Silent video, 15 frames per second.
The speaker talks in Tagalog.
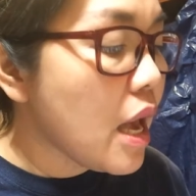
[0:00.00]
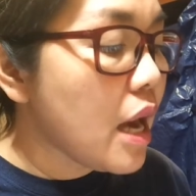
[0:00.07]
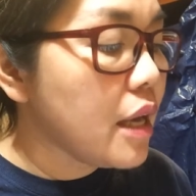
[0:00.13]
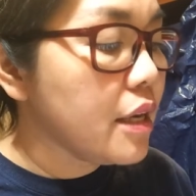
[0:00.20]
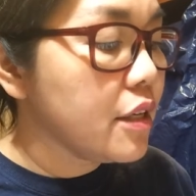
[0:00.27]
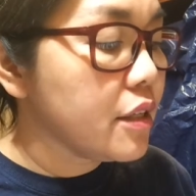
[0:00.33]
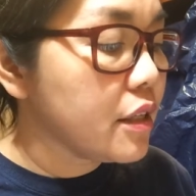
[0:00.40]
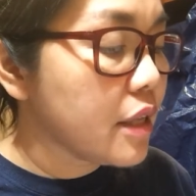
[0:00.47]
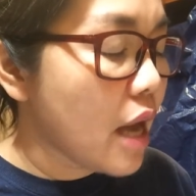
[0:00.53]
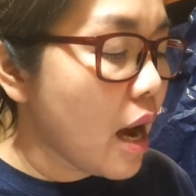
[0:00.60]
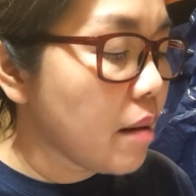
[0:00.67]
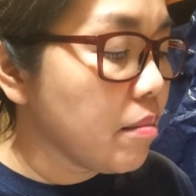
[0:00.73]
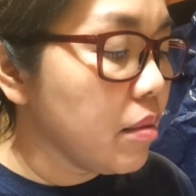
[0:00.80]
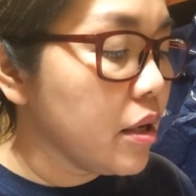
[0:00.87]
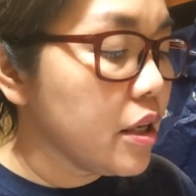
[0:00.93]
and
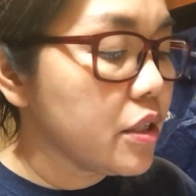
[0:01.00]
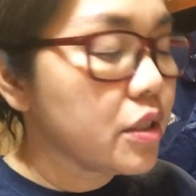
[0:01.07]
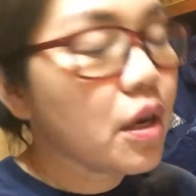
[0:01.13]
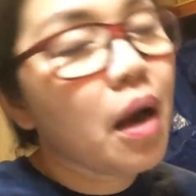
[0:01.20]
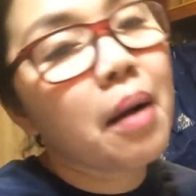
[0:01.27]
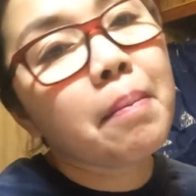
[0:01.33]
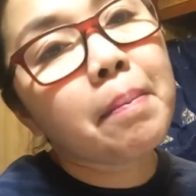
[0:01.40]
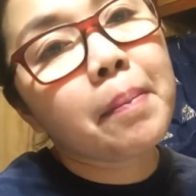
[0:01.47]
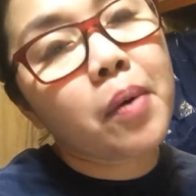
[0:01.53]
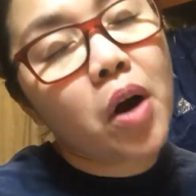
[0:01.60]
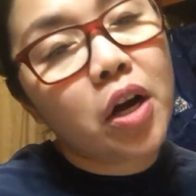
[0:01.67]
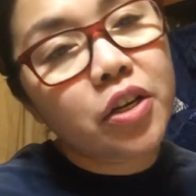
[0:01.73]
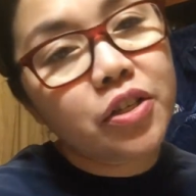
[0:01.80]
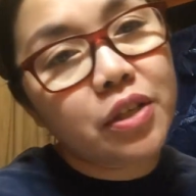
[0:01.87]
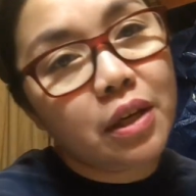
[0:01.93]
establish
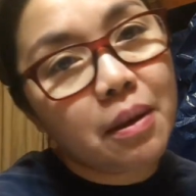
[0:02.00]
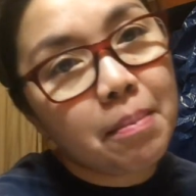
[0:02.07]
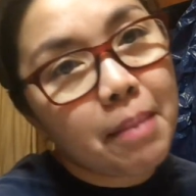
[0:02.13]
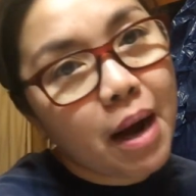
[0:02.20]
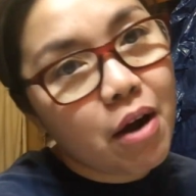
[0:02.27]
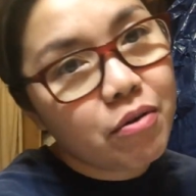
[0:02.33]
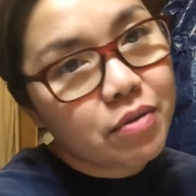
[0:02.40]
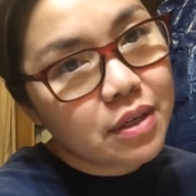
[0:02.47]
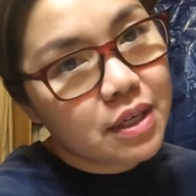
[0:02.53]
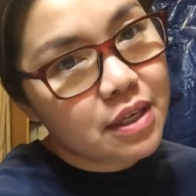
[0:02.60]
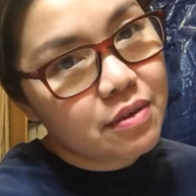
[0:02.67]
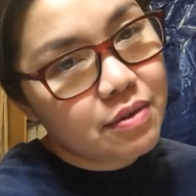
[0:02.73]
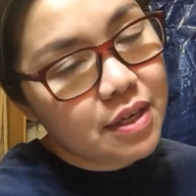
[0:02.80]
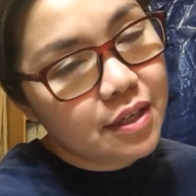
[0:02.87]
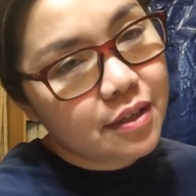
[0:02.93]
project
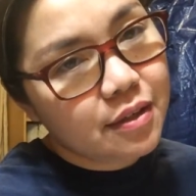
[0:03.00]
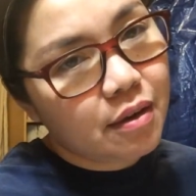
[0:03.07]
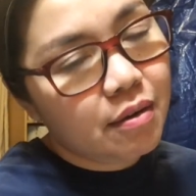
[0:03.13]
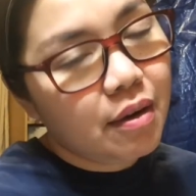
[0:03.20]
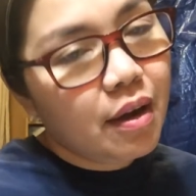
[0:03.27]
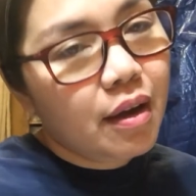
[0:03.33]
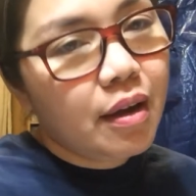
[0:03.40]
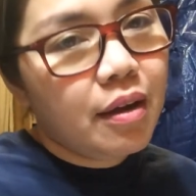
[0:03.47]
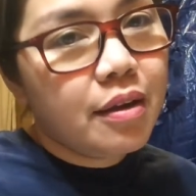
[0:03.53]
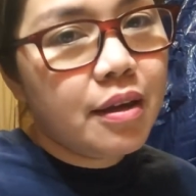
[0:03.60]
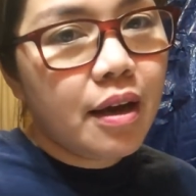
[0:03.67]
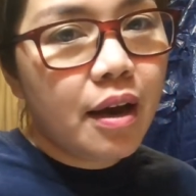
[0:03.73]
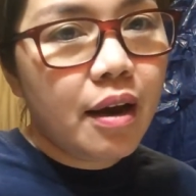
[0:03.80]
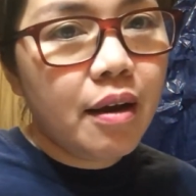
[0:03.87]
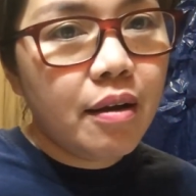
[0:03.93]
boundaries so
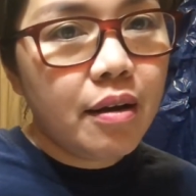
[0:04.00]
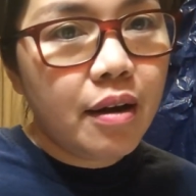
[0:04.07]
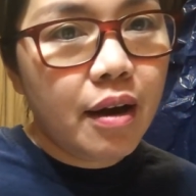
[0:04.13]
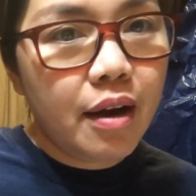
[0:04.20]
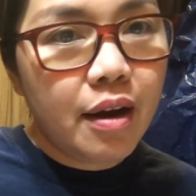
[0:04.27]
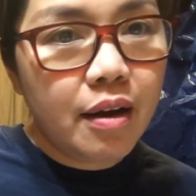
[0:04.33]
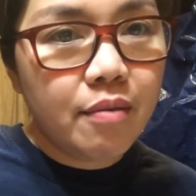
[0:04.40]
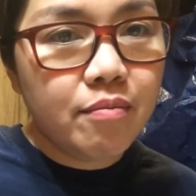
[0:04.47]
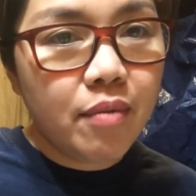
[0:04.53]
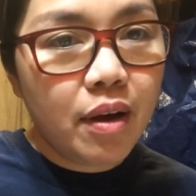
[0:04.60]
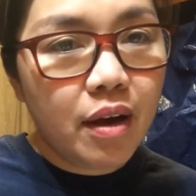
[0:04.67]
yeah uh,